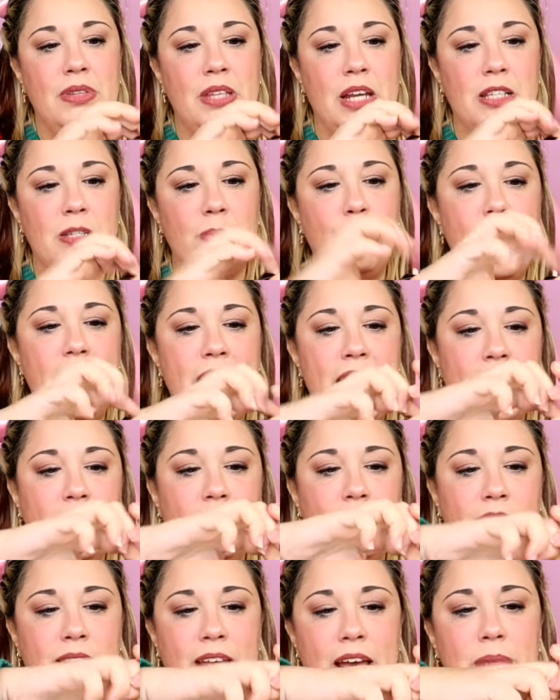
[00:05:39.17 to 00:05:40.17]

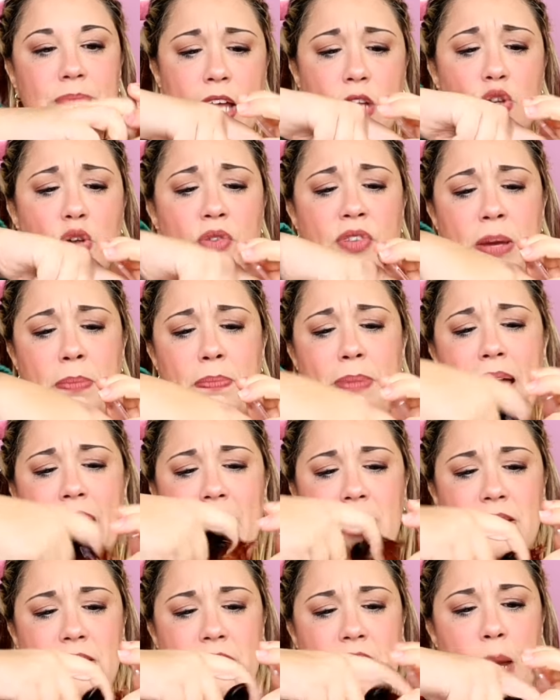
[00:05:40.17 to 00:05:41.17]
trasparente che dovrebbe
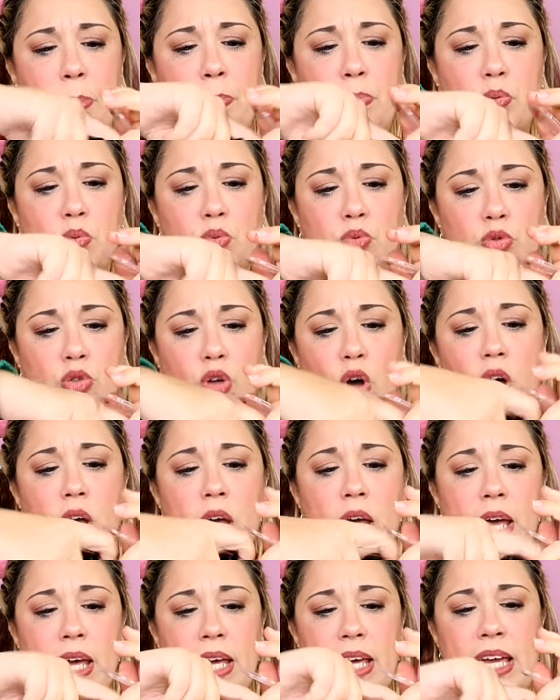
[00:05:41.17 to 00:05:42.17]
essere appunto
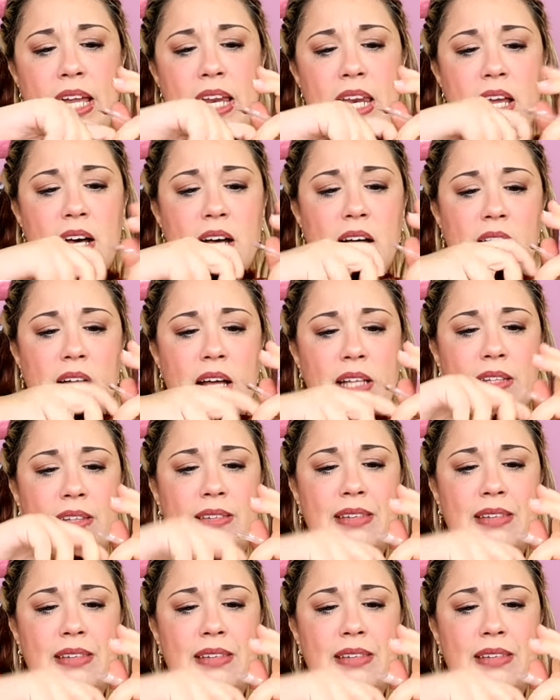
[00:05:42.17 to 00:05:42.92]
il eh,